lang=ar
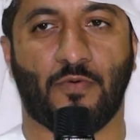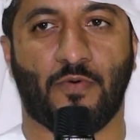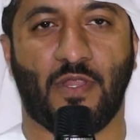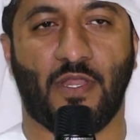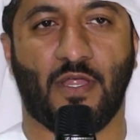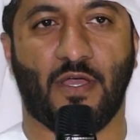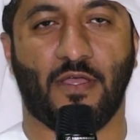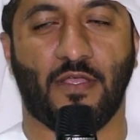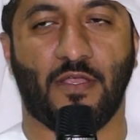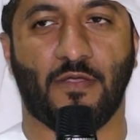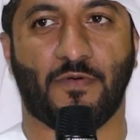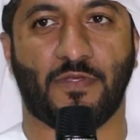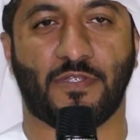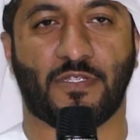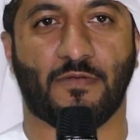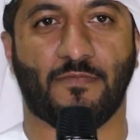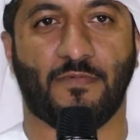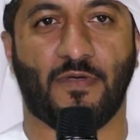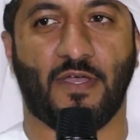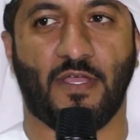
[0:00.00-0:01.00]
ولائي
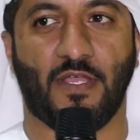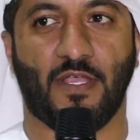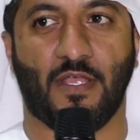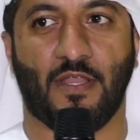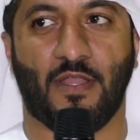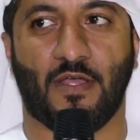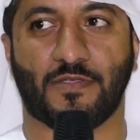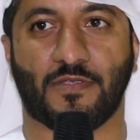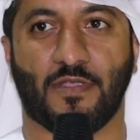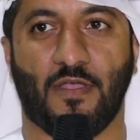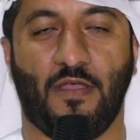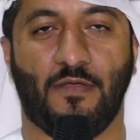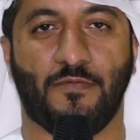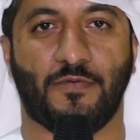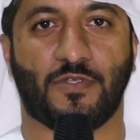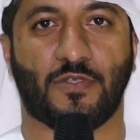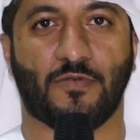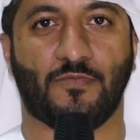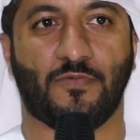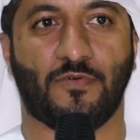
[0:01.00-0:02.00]
وانتمائي إلى
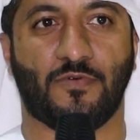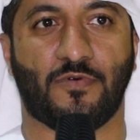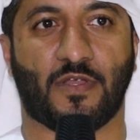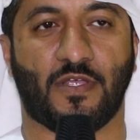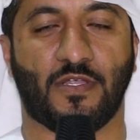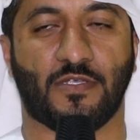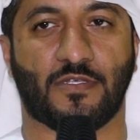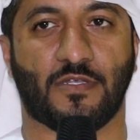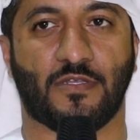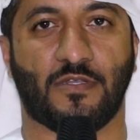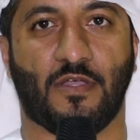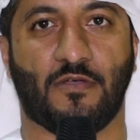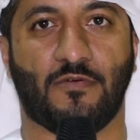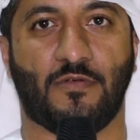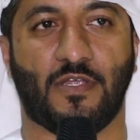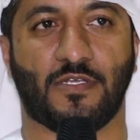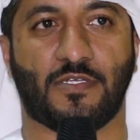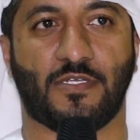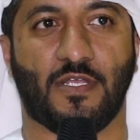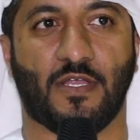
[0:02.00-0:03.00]
صاحب سمو رئيس
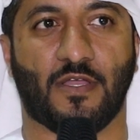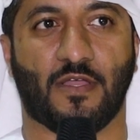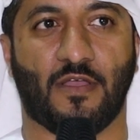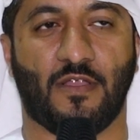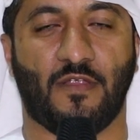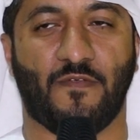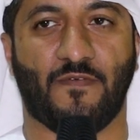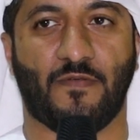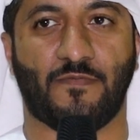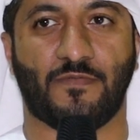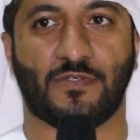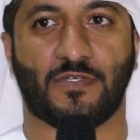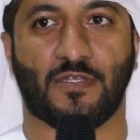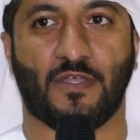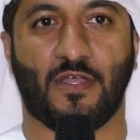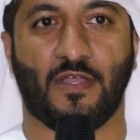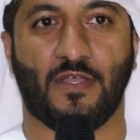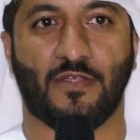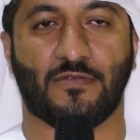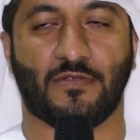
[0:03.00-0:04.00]
الدولة الشيخ خليفة بن
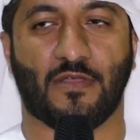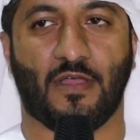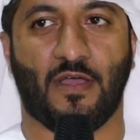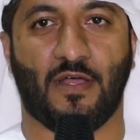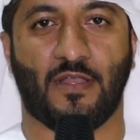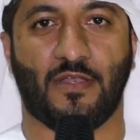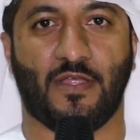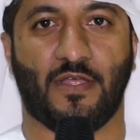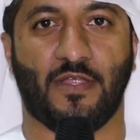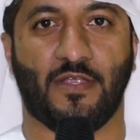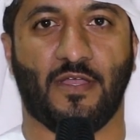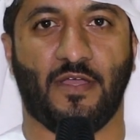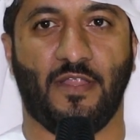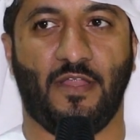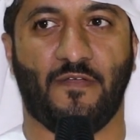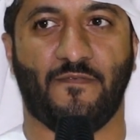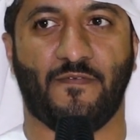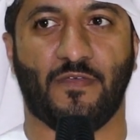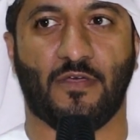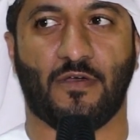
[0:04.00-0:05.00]
زايد آل
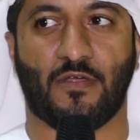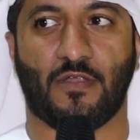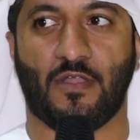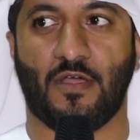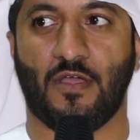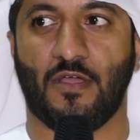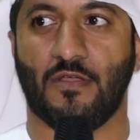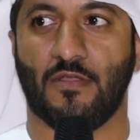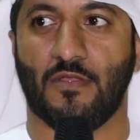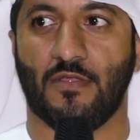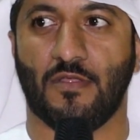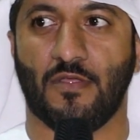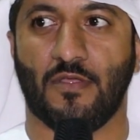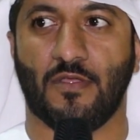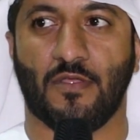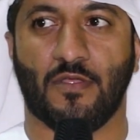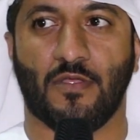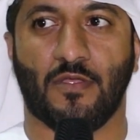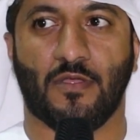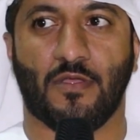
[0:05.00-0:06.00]
نهيان حفظه الله
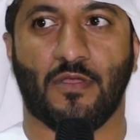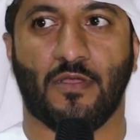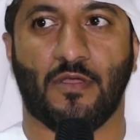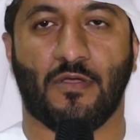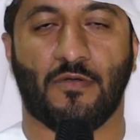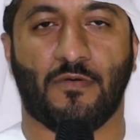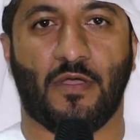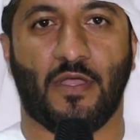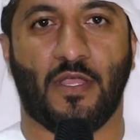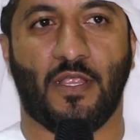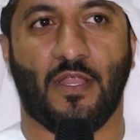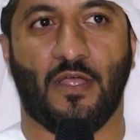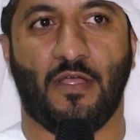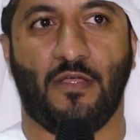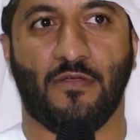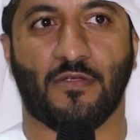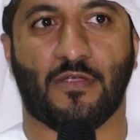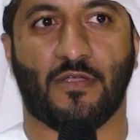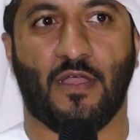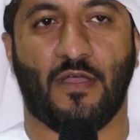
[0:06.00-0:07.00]

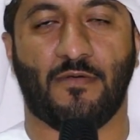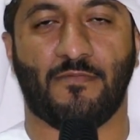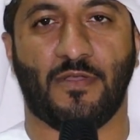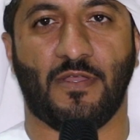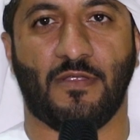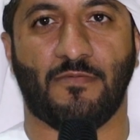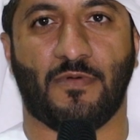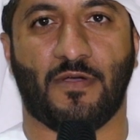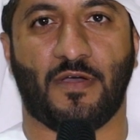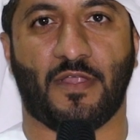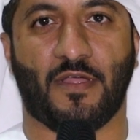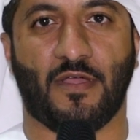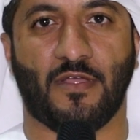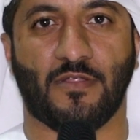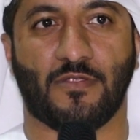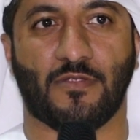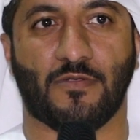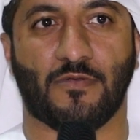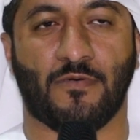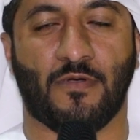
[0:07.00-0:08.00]
وإلى حكام
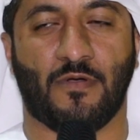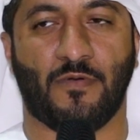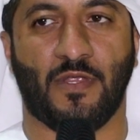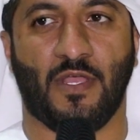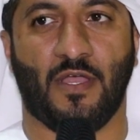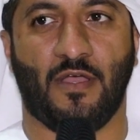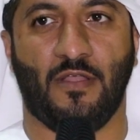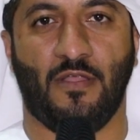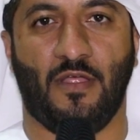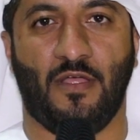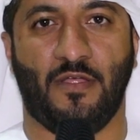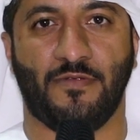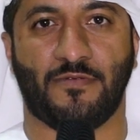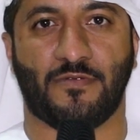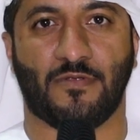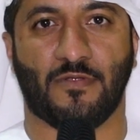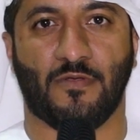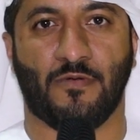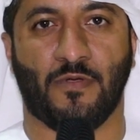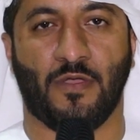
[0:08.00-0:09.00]
الإمارات وأولياء العهد
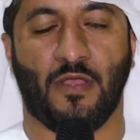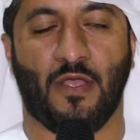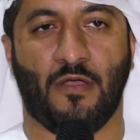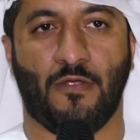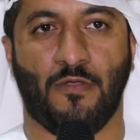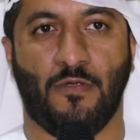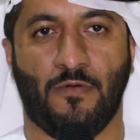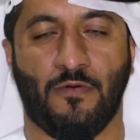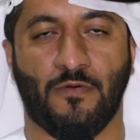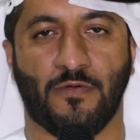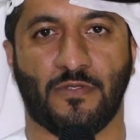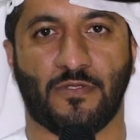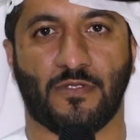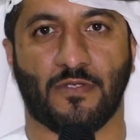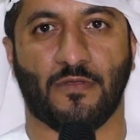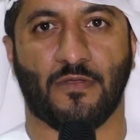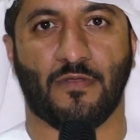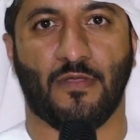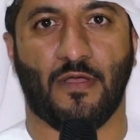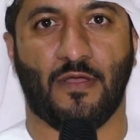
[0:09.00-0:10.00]
ويا العهود
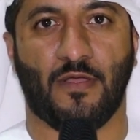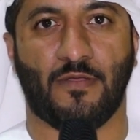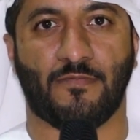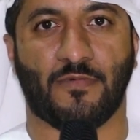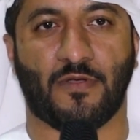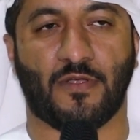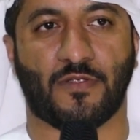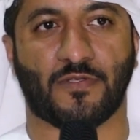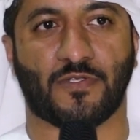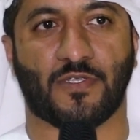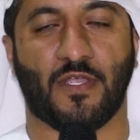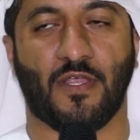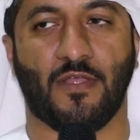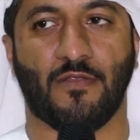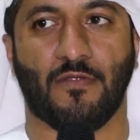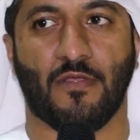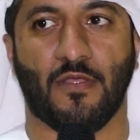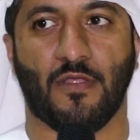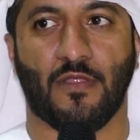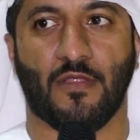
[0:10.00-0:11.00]

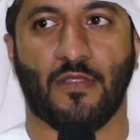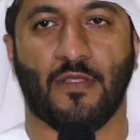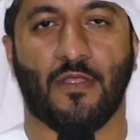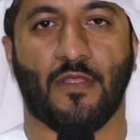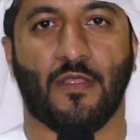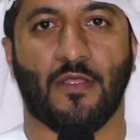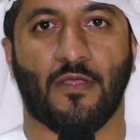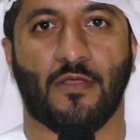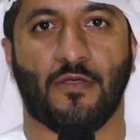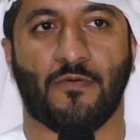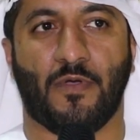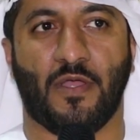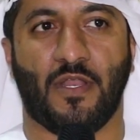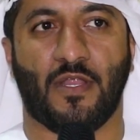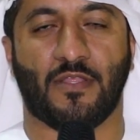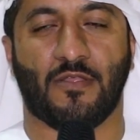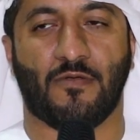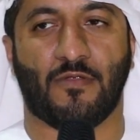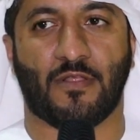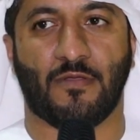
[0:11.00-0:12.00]
المخلصين
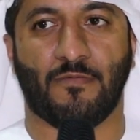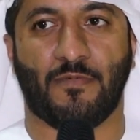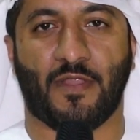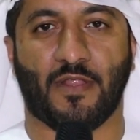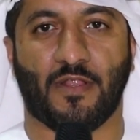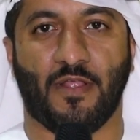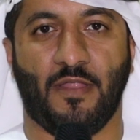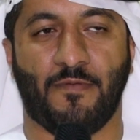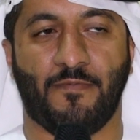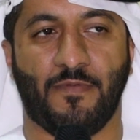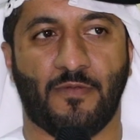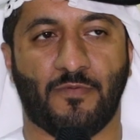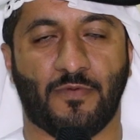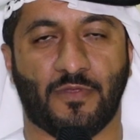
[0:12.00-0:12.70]
والى دوله الامارات العربيه